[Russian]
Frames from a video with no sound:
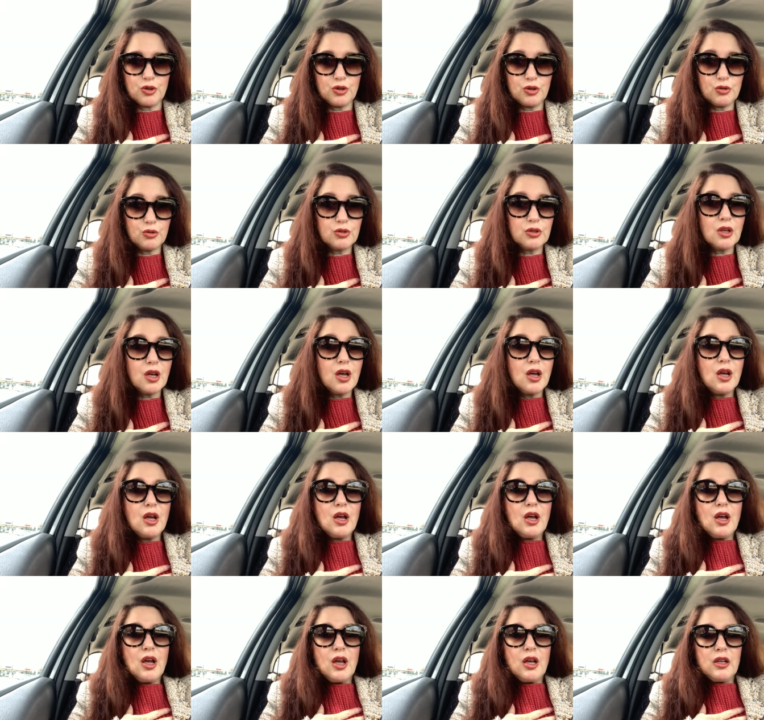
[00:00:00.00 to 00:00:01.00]
И тут
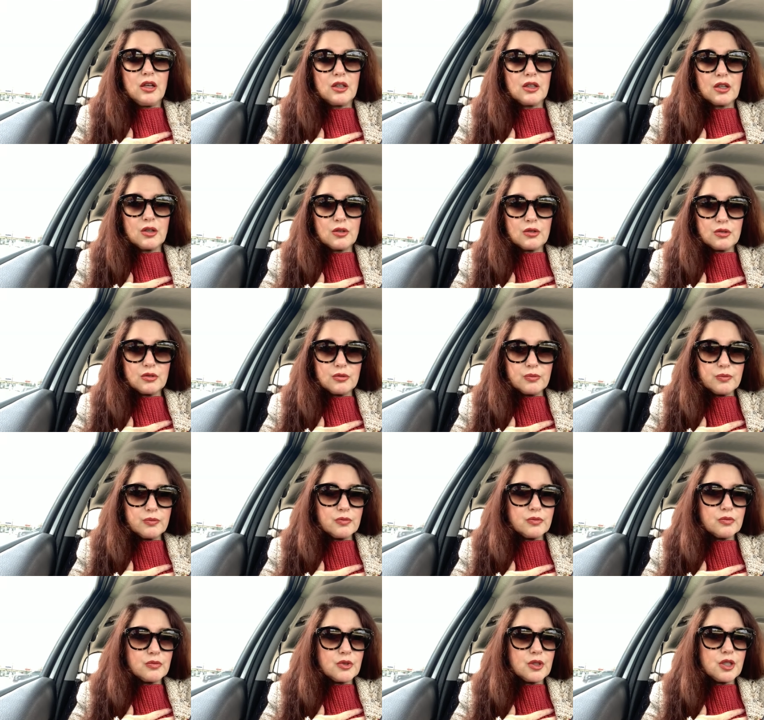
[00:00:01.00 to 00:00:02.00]
я так,
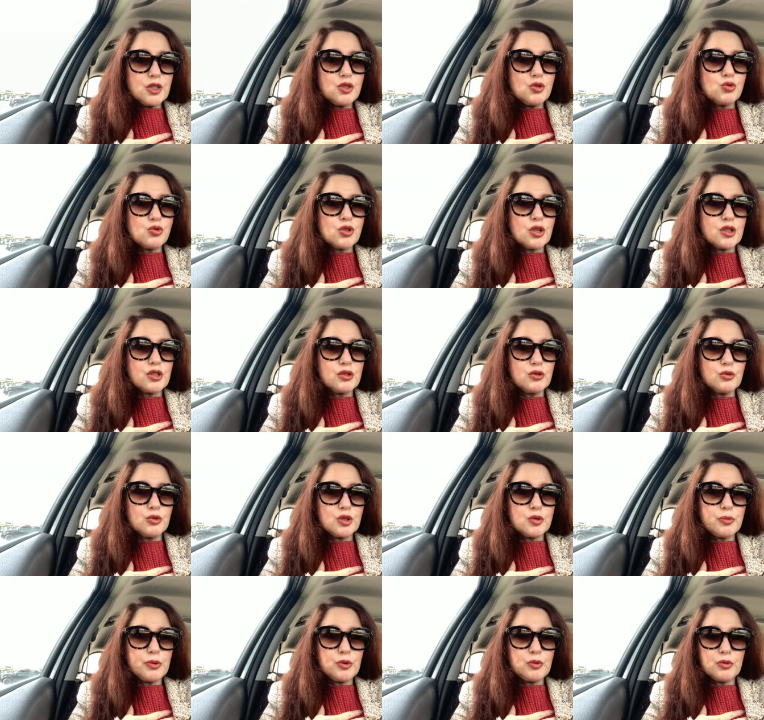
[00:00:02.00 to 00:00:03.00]
знаете,
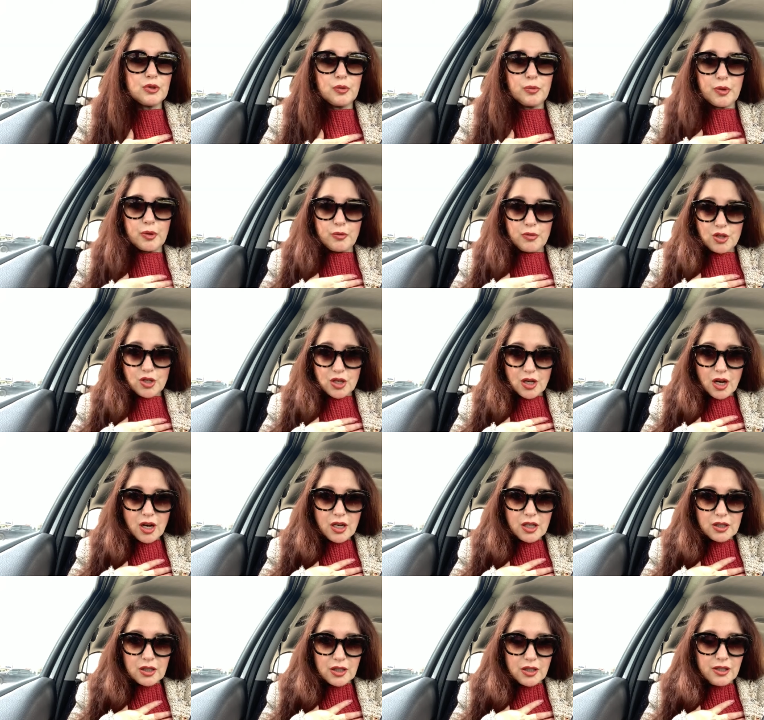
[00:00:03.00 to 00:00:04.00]
ужаснулась, подумала, что про меня
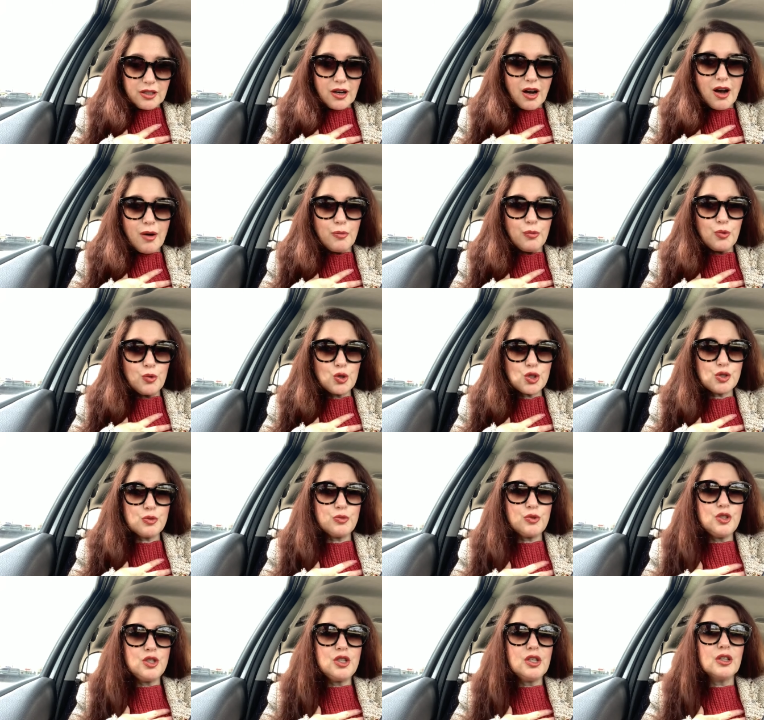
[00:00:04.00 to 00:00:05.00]
это я, боже
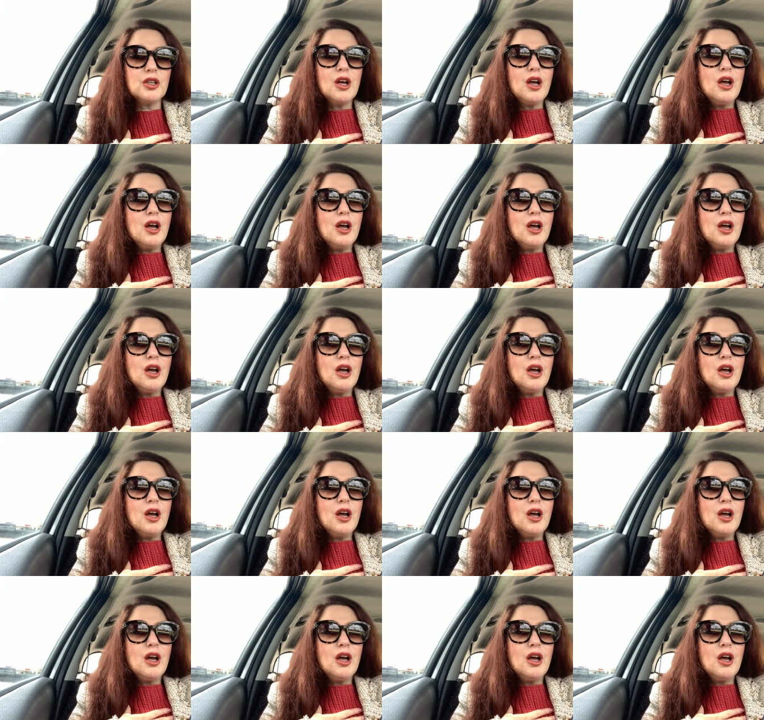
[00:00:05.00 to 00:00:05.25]
мой, нет.